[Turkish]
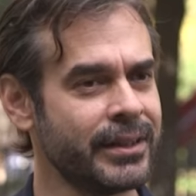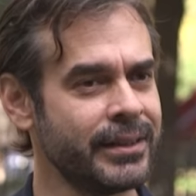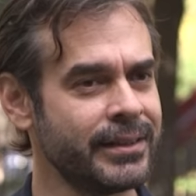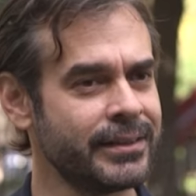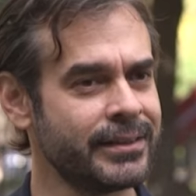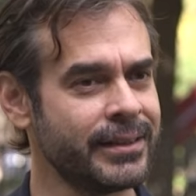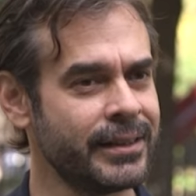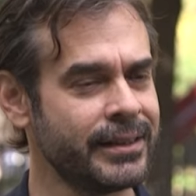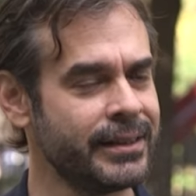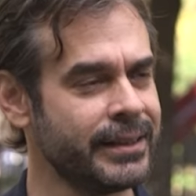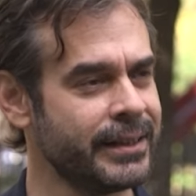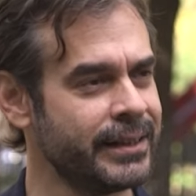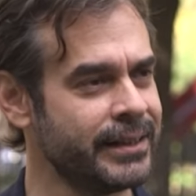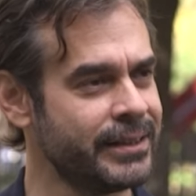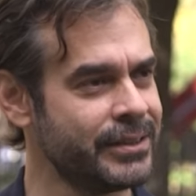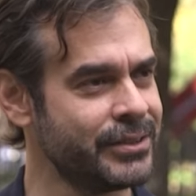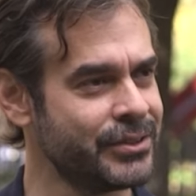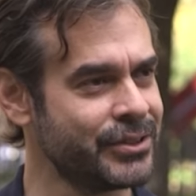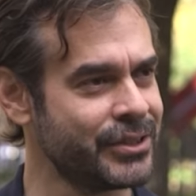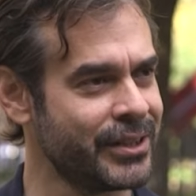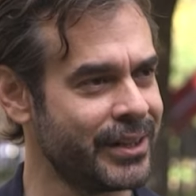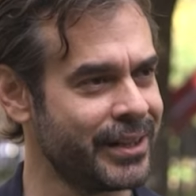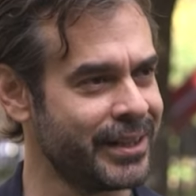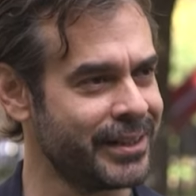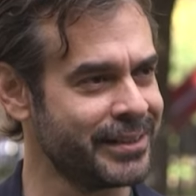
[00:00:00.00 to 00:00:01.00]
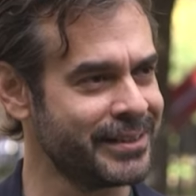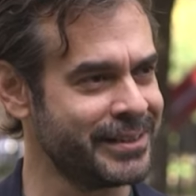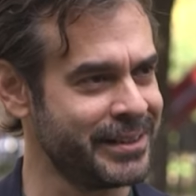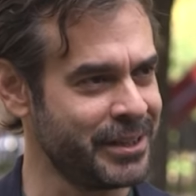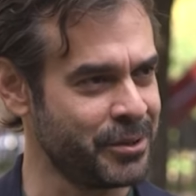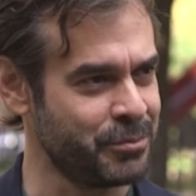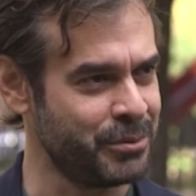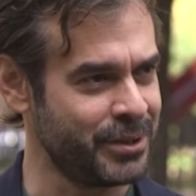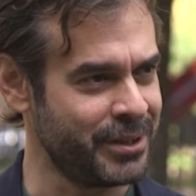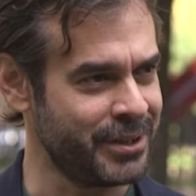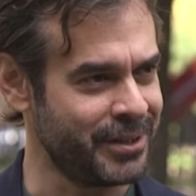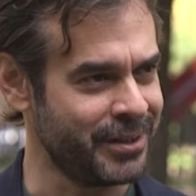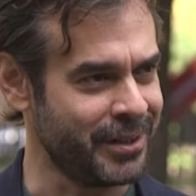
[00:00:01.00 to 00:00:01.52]
Granit'le İngilizce
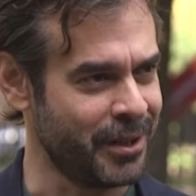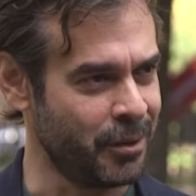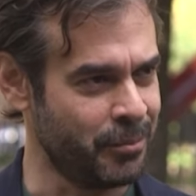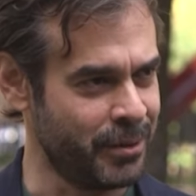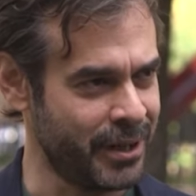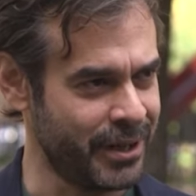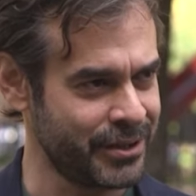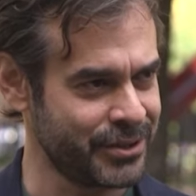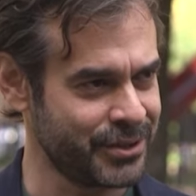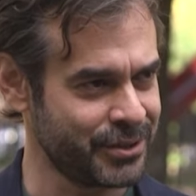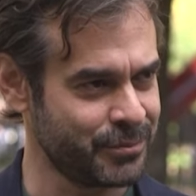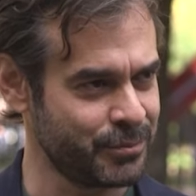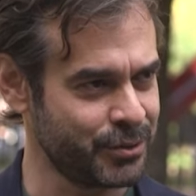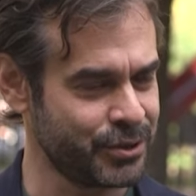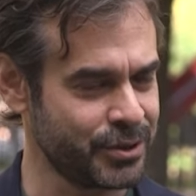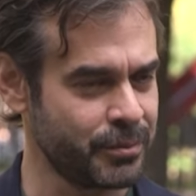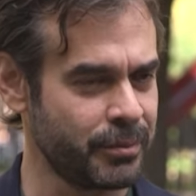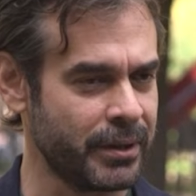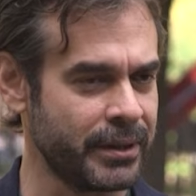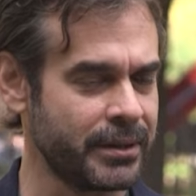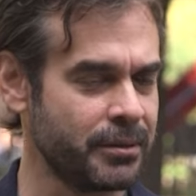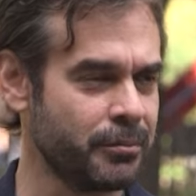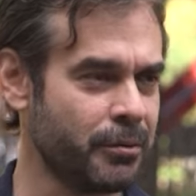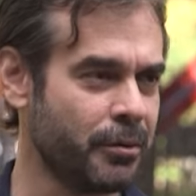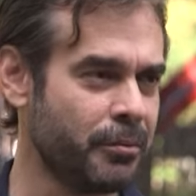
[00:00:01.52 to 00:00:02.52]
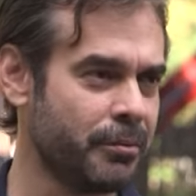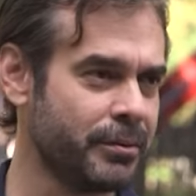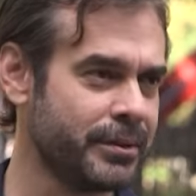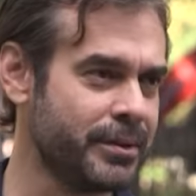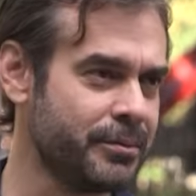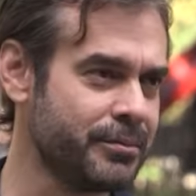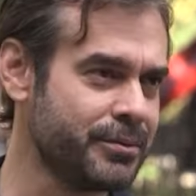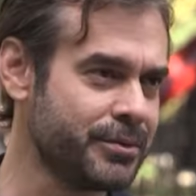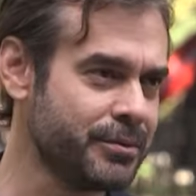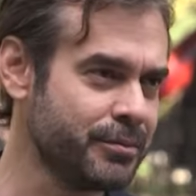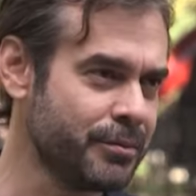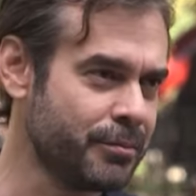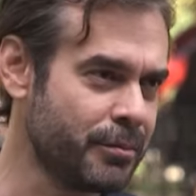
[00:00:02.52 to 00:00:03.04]
diye bir haber çıkmıştı. Ben de babama
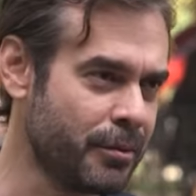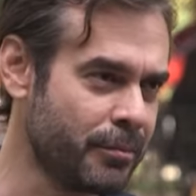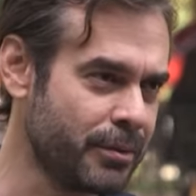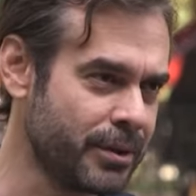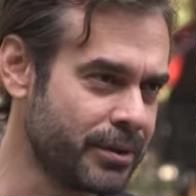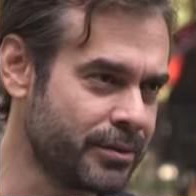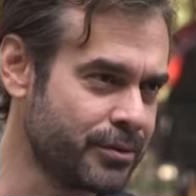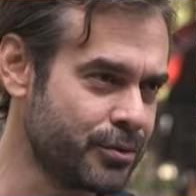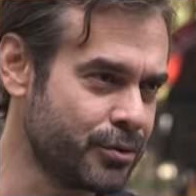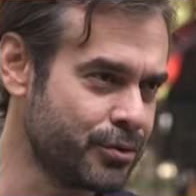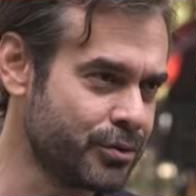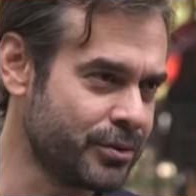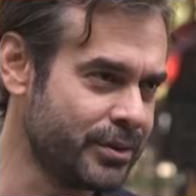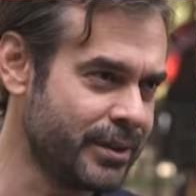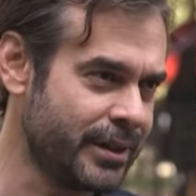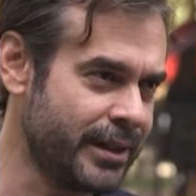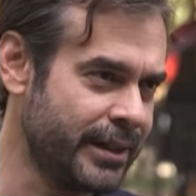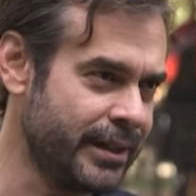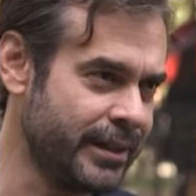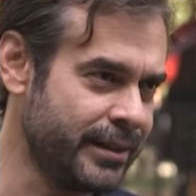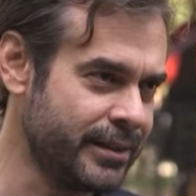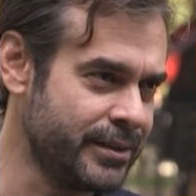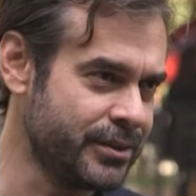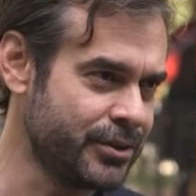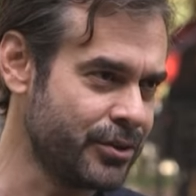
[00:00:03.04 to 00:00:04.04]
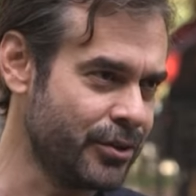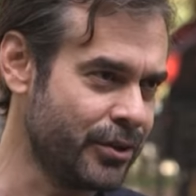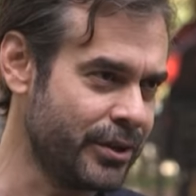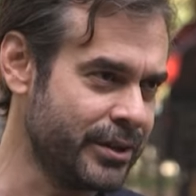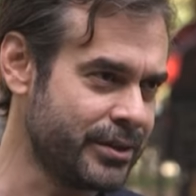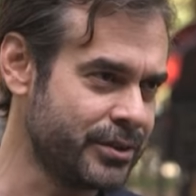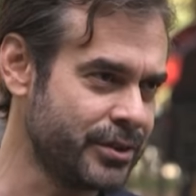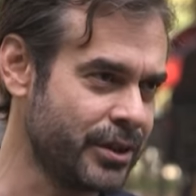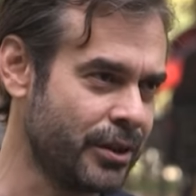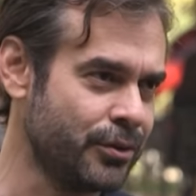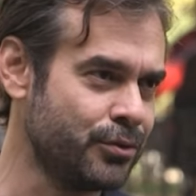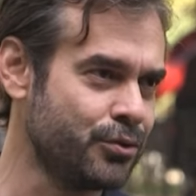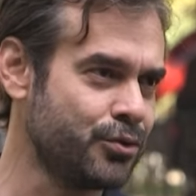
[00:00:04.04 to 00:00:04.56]
demiştim ki baba çocuklara İngilizce
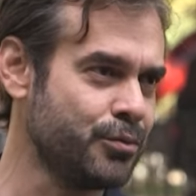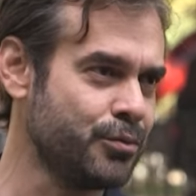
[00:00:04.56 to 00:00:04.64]
öğreteceğini